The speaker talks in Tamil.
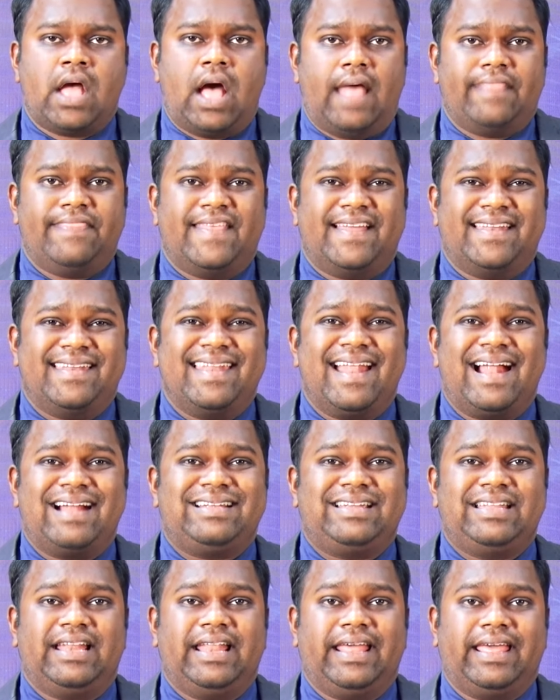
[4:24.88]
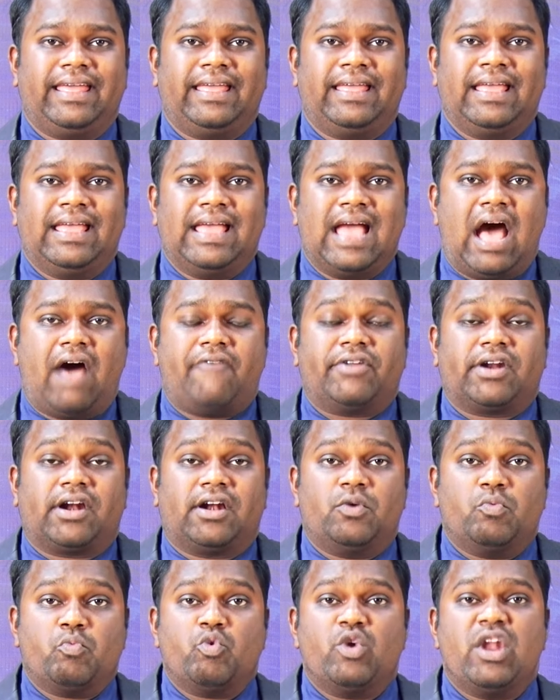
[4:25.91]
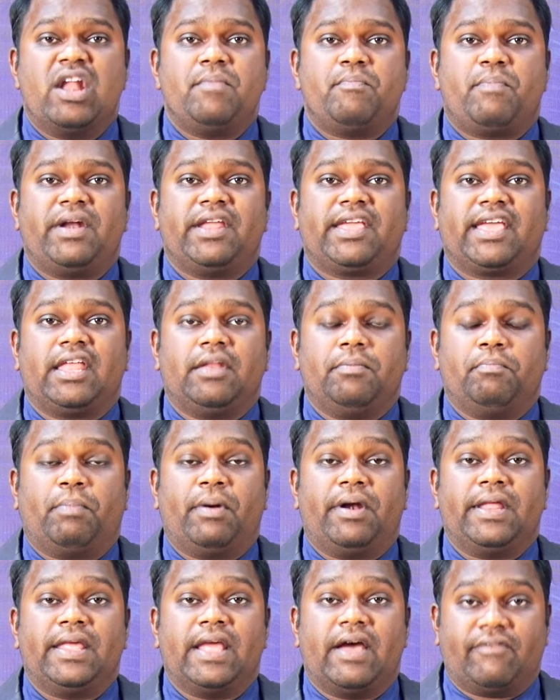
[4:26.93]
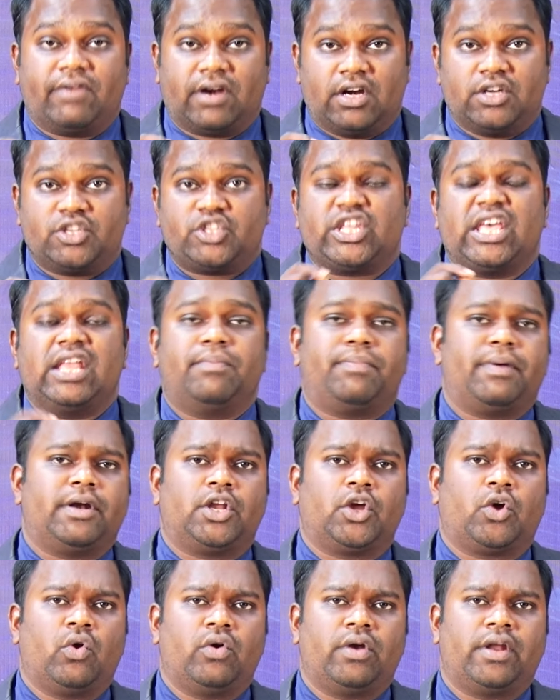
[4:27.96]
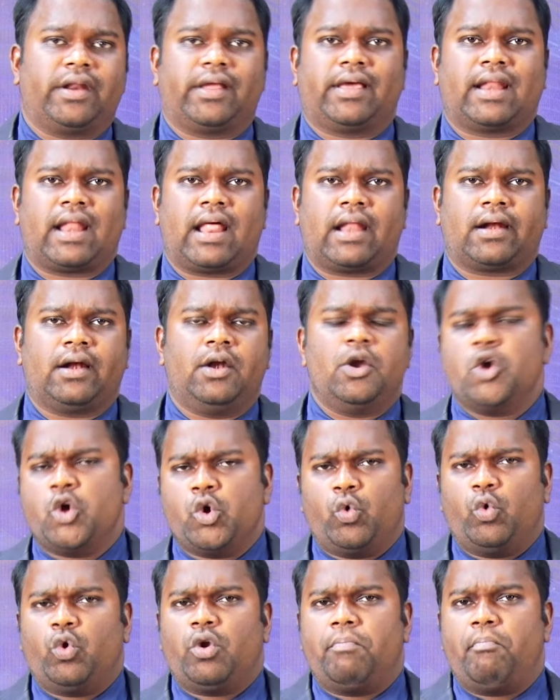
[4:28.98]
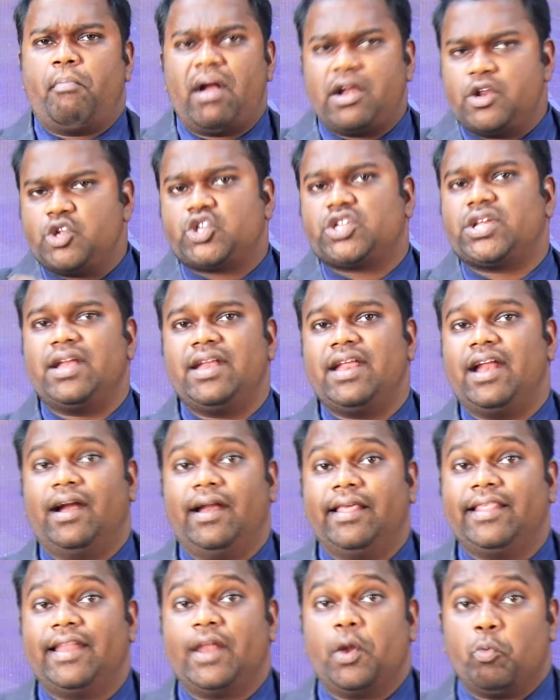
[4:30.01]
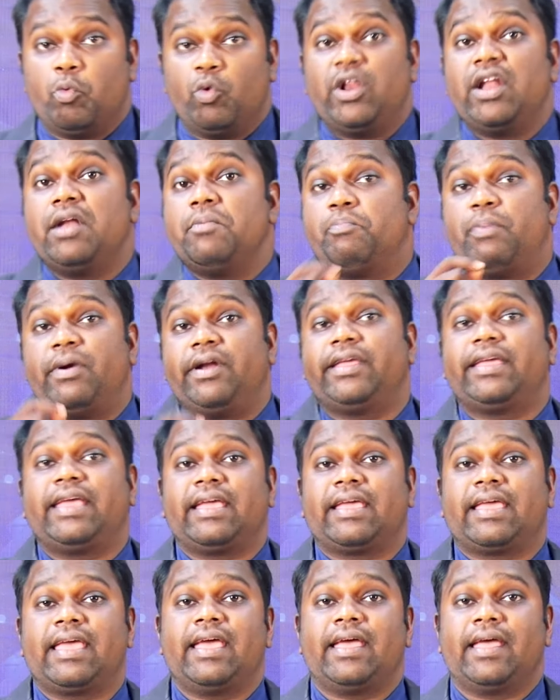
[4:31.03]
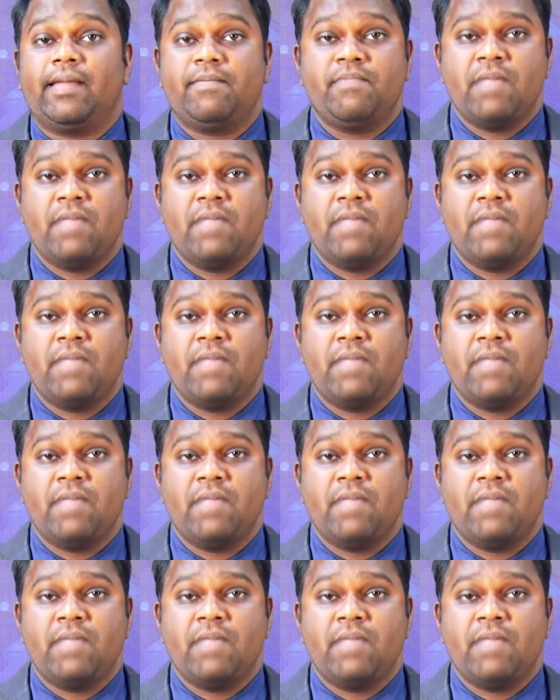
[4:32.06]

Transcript: அந்த நாட்டிலே அவர்கள் உடன்படிக்கையின்படி அவர்கள் செயல்பட்டு கொண்டிருக்கிறார்கள் ஒரு மனுஷன் எழுதின உடன்படிக்கைக்கே